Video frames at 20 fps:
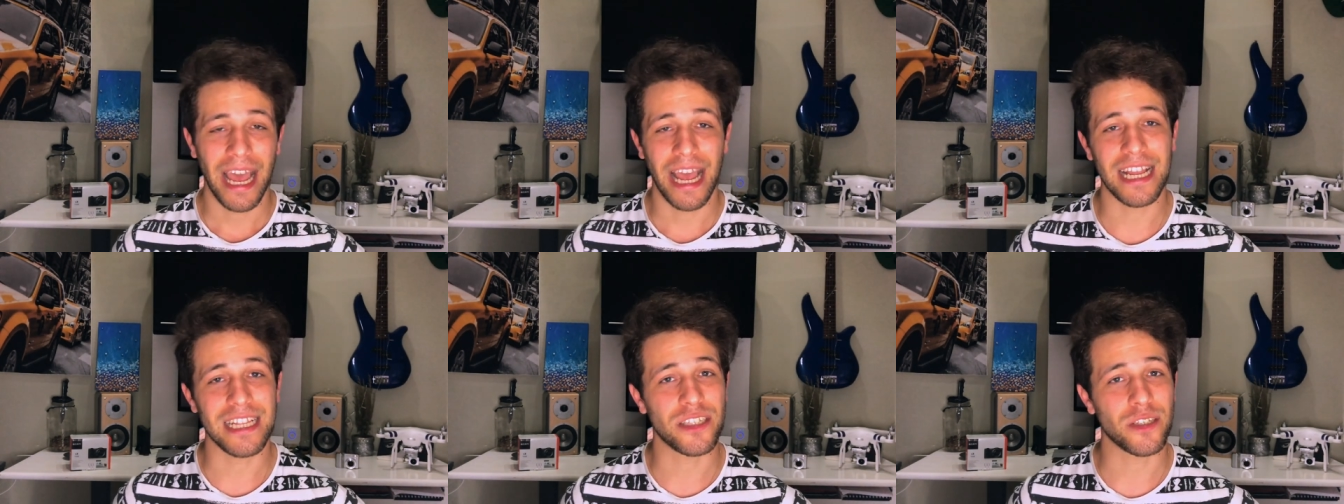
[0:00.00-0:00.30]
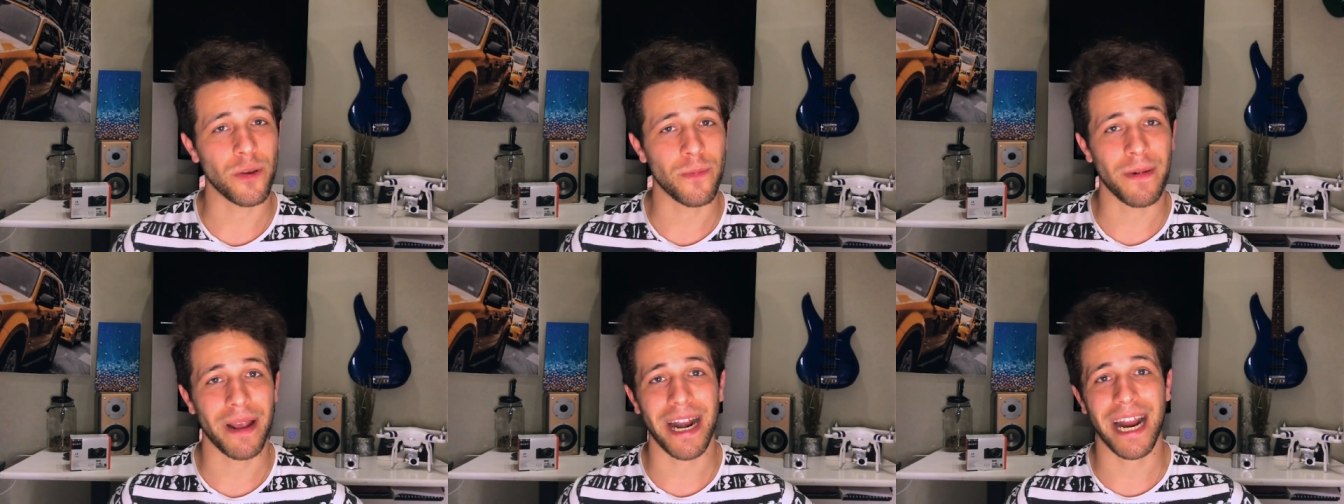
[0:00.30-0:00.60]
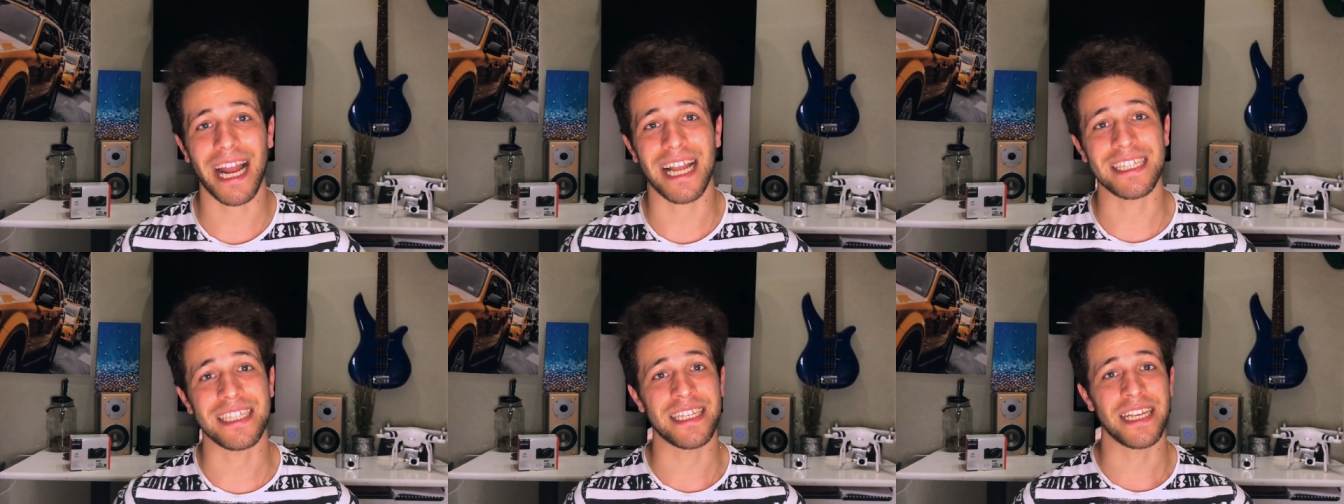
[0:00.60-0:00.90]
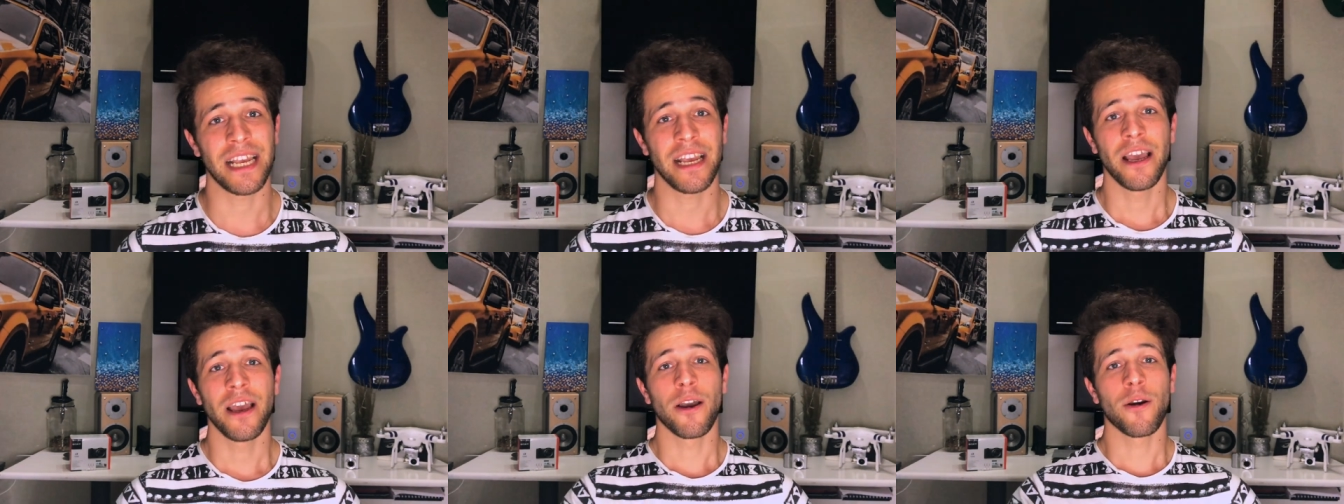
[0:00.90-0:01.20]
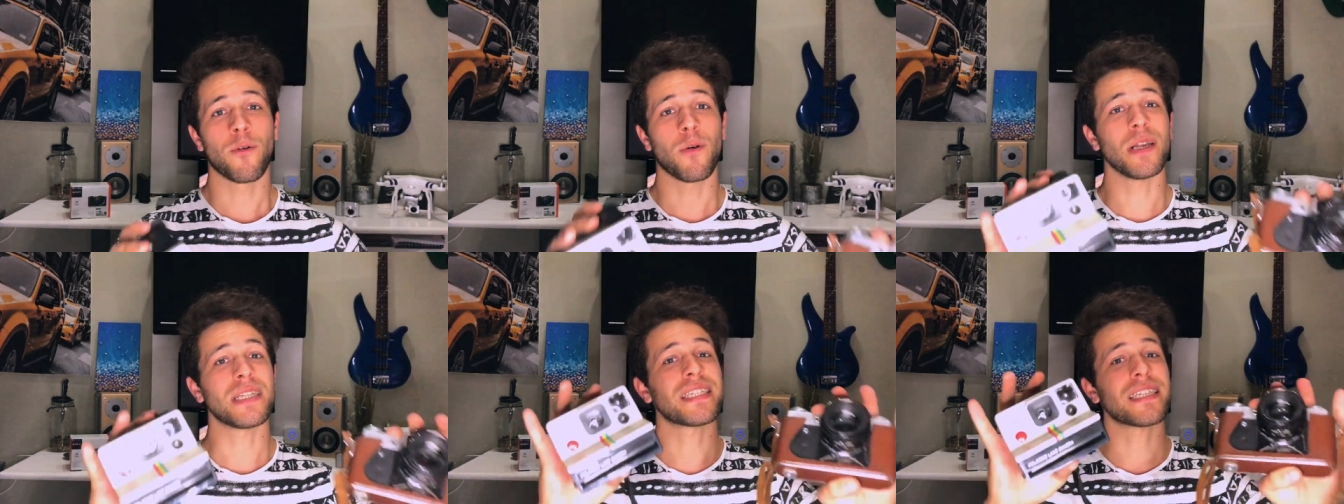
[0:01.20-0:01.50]
E insomma ragazzi,
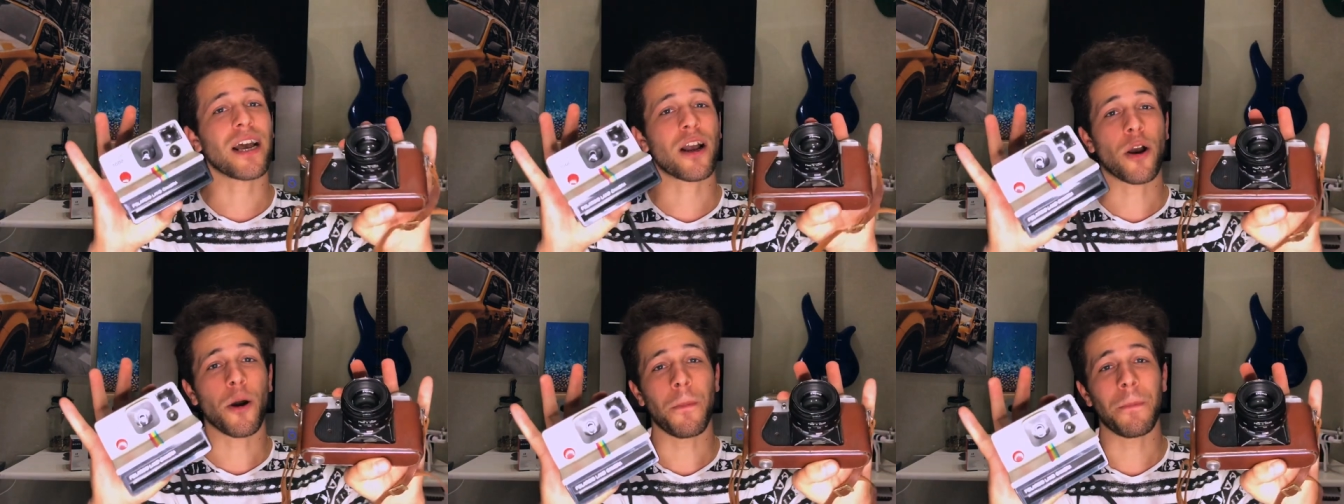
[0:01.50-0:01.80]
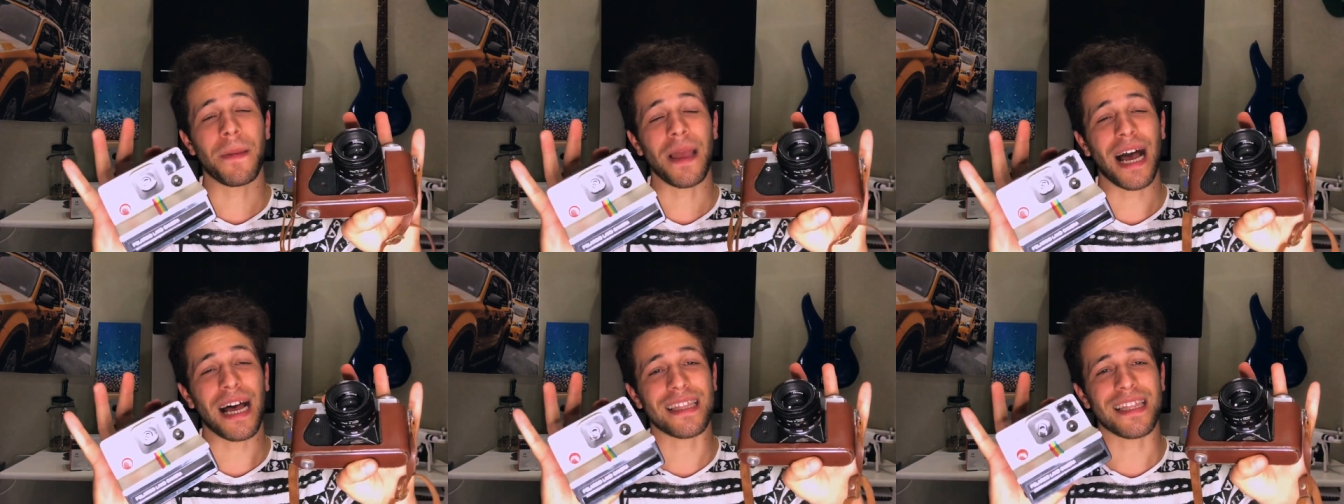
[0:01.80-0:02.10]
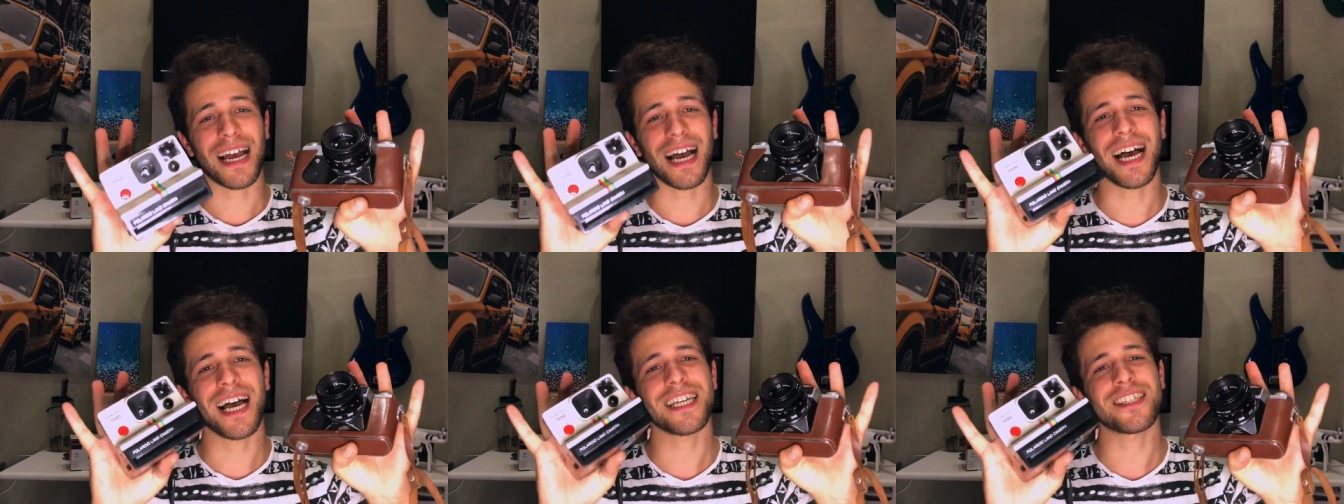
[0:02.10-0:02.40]
questa accoppiata